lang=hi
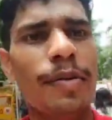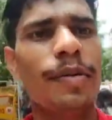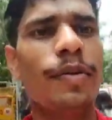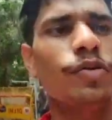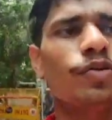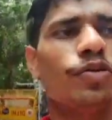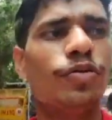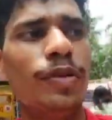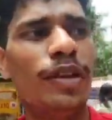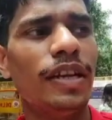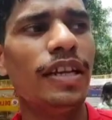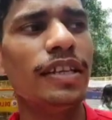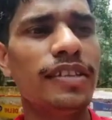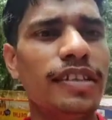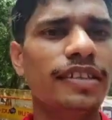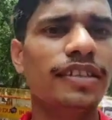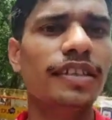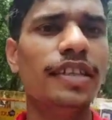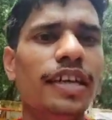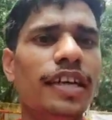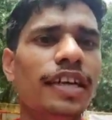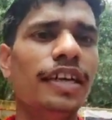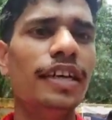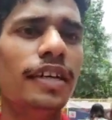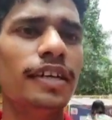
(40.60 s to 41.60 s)
भी कुछ भी ले सकते
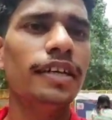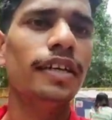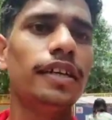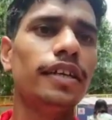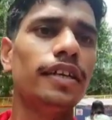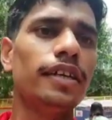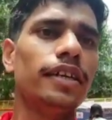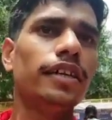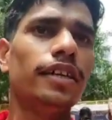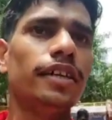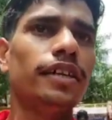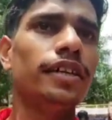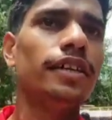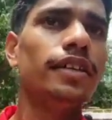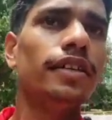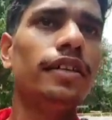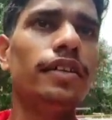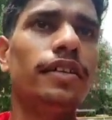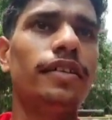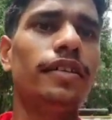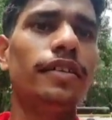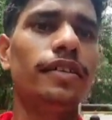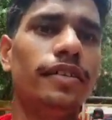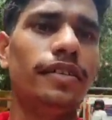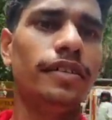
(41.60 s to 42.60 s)

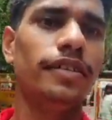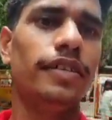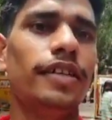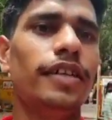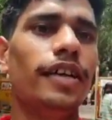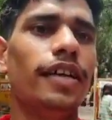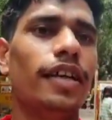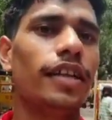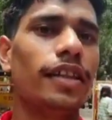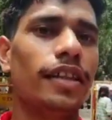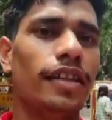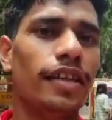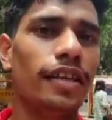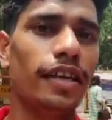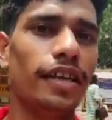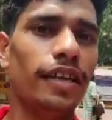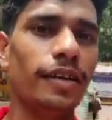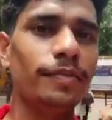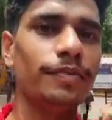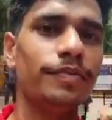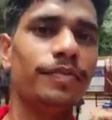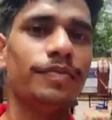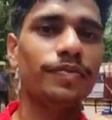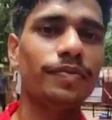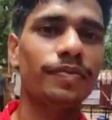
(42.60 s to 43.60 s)
हैं तो
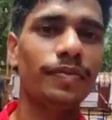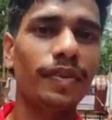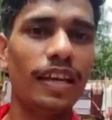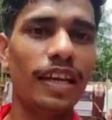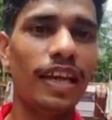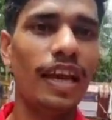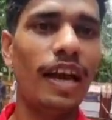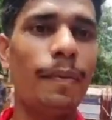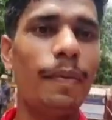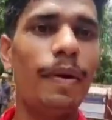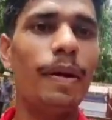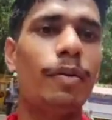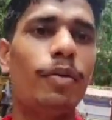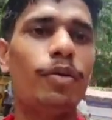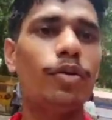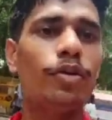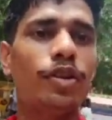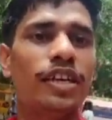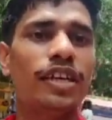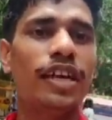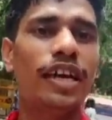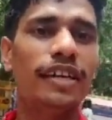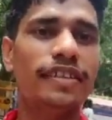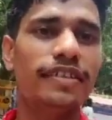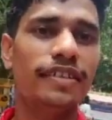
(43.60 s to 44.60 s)
हम यहाँ पे आप लोग
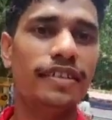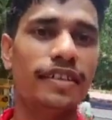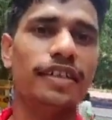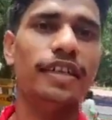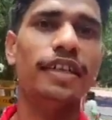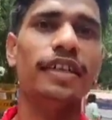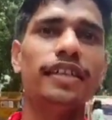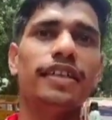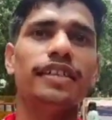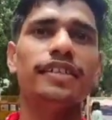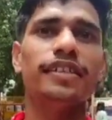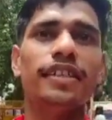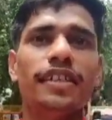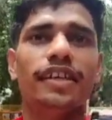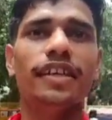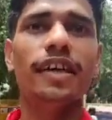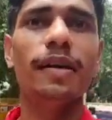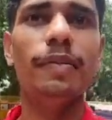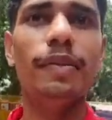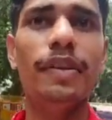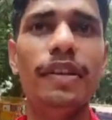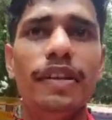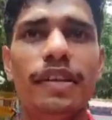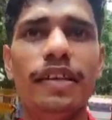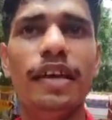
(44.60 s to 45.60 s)
दिखा सकते हैं जैसे कि
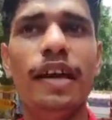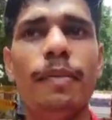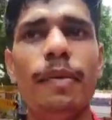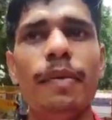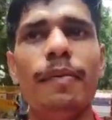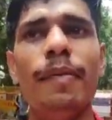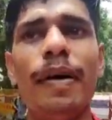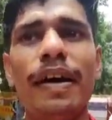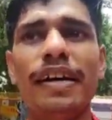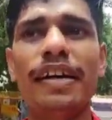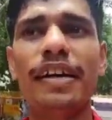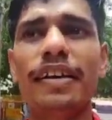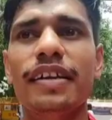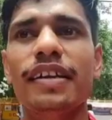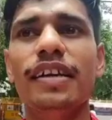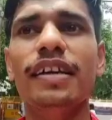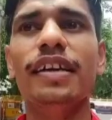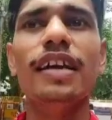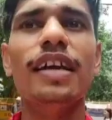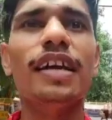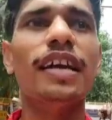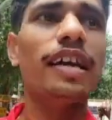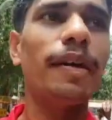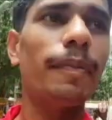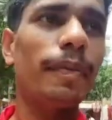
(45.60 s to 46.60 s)
आप यहाँ पे मार्केट
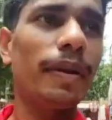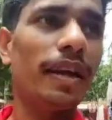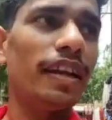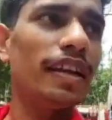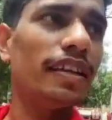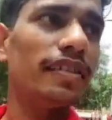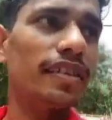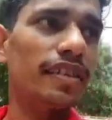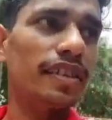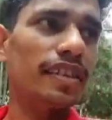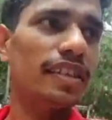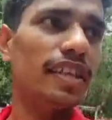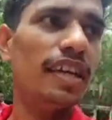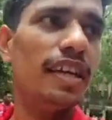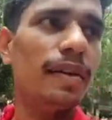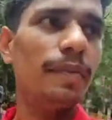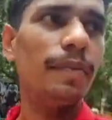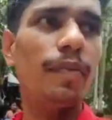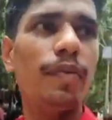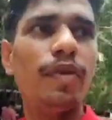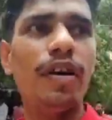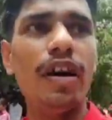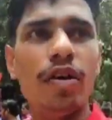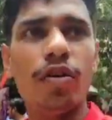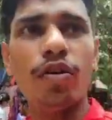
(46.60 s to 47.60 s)
कपड़ा ले सकते हैं
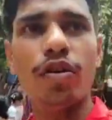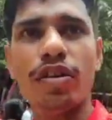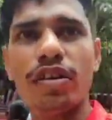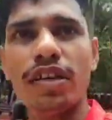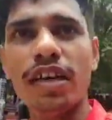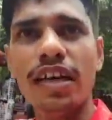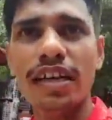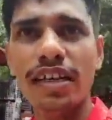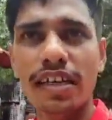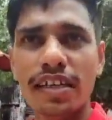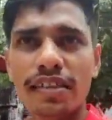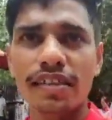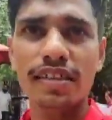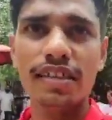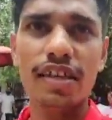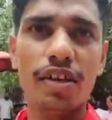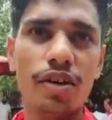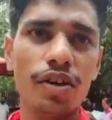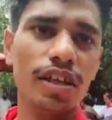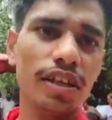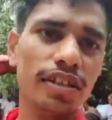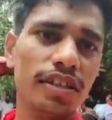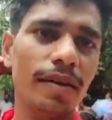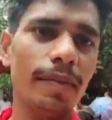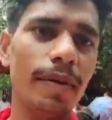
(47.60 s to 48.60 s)
और घर का सजावट
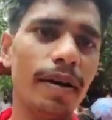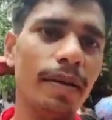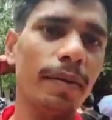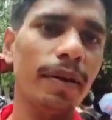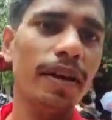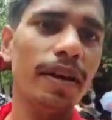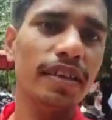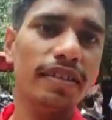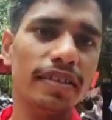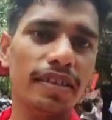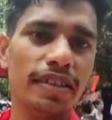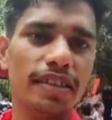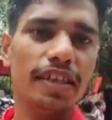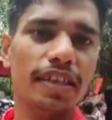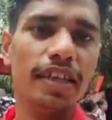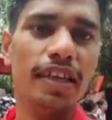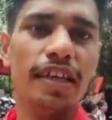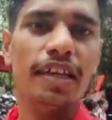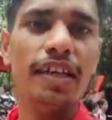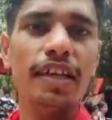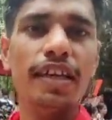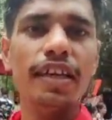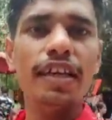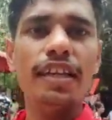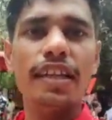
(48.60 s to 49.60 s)
का सामान भी ले सकते हैं
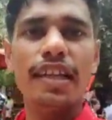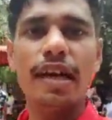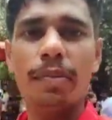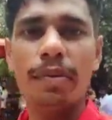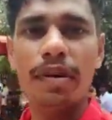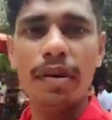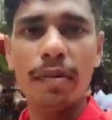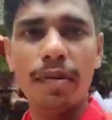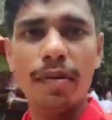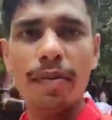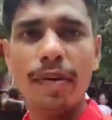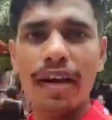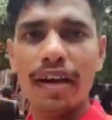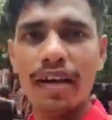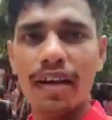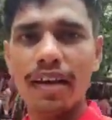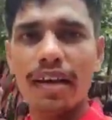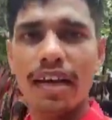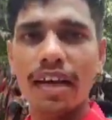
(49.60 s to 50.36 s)
तो आप कभी भी आए